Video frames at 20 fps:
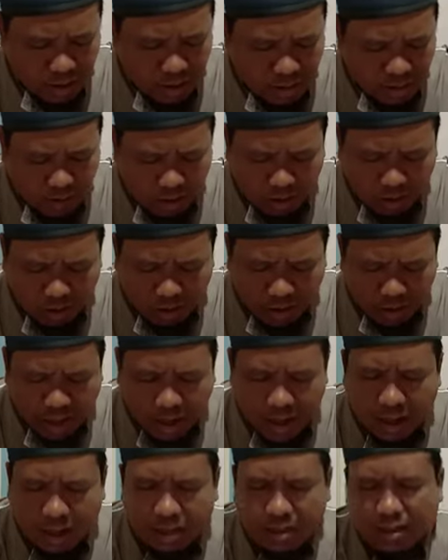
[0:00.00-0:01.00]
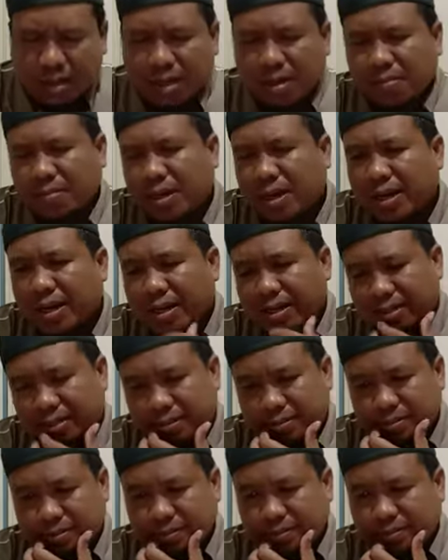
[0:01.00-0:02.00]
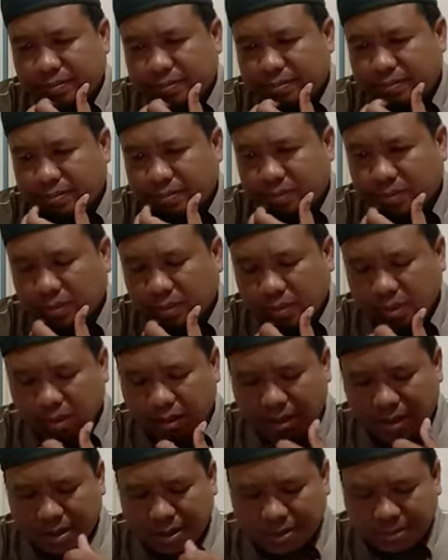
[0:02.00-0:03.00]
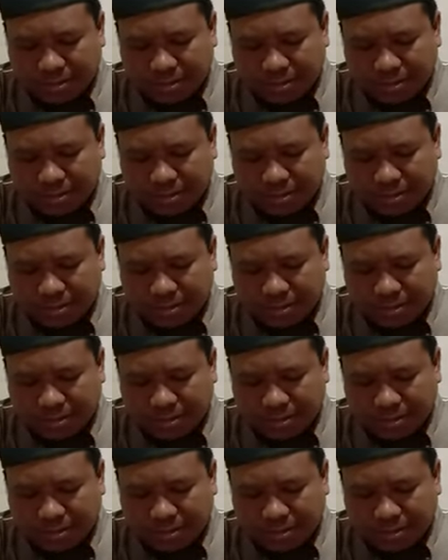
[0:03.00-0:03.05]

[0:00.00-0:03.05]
bigoiri hak tanpa hak ya